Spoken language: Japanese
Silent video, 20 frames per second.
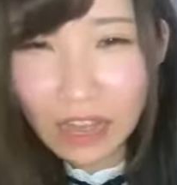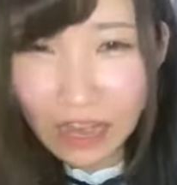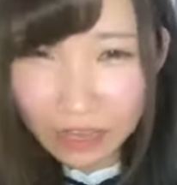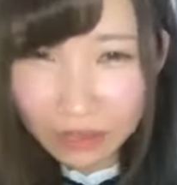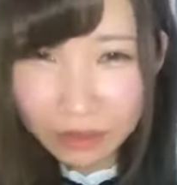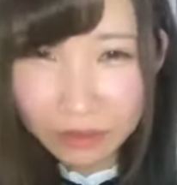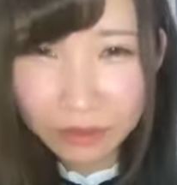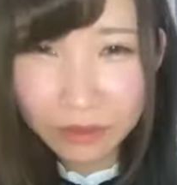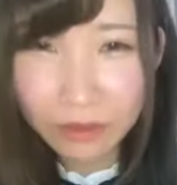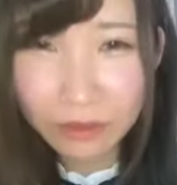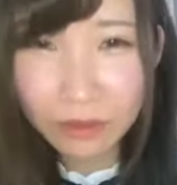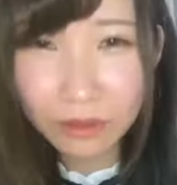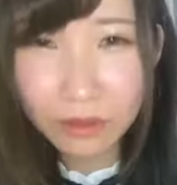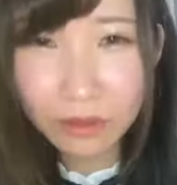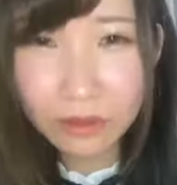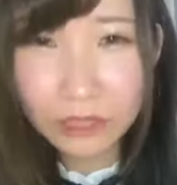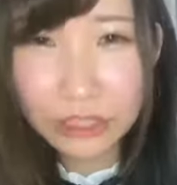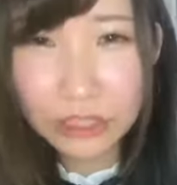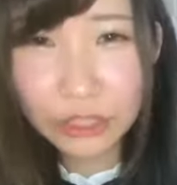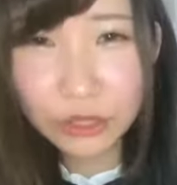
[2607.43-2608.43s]
あ
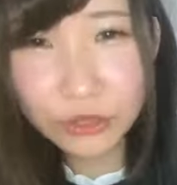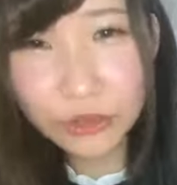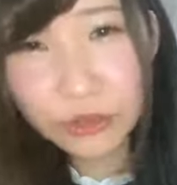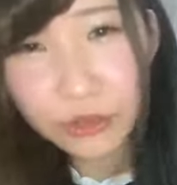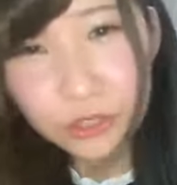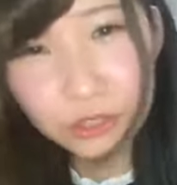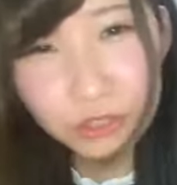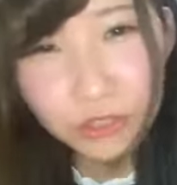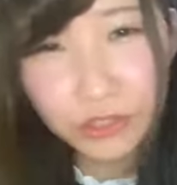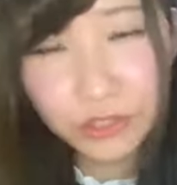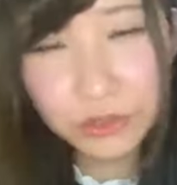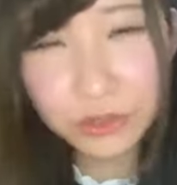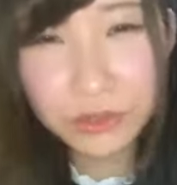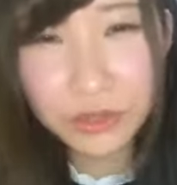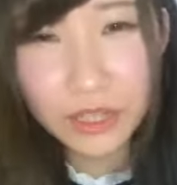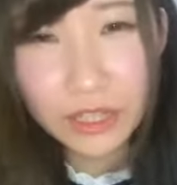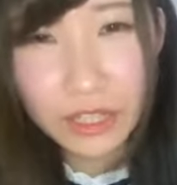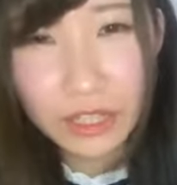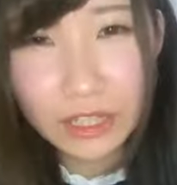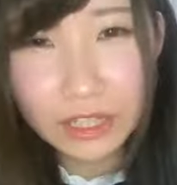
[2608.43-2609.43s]
のー、修復
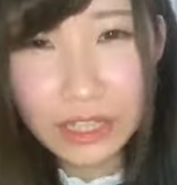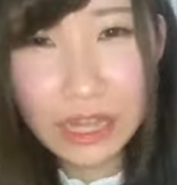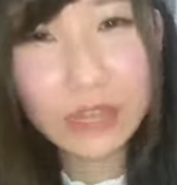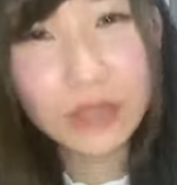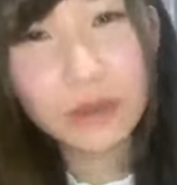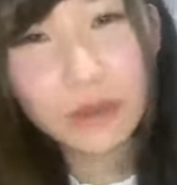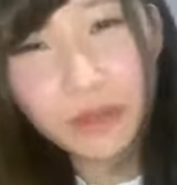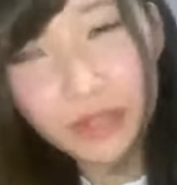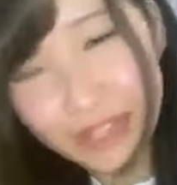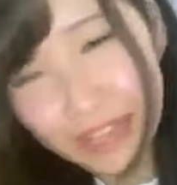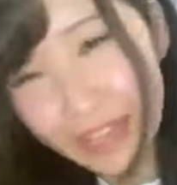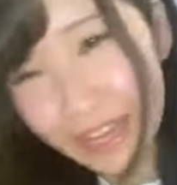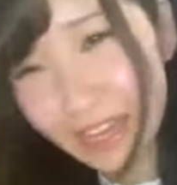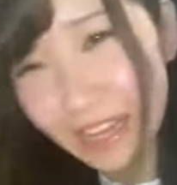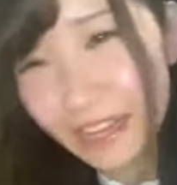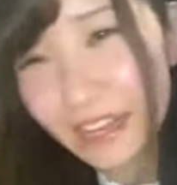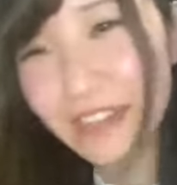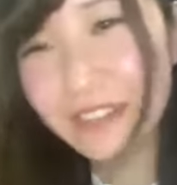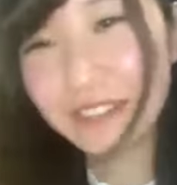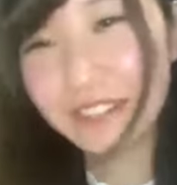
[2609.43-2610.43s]
作業がね、
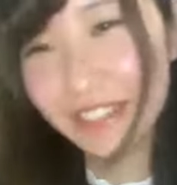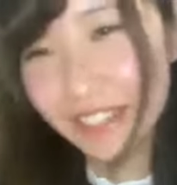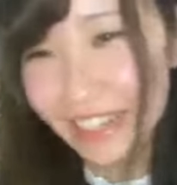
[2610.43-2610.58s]
かかる。